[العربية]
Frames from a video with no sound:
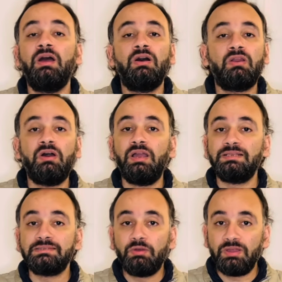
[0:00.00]
رائع
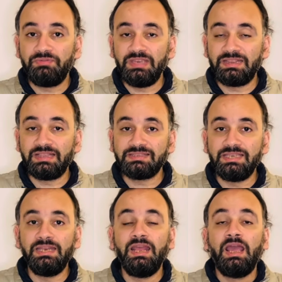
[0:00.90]
سواء في
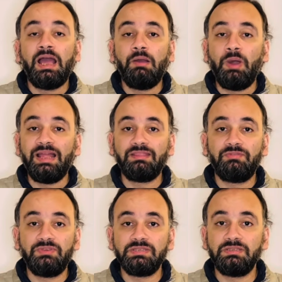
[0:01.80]
التسجيل او حتى
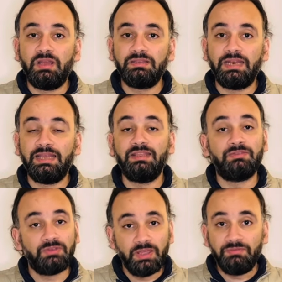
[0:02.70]
في صناعه الاهداف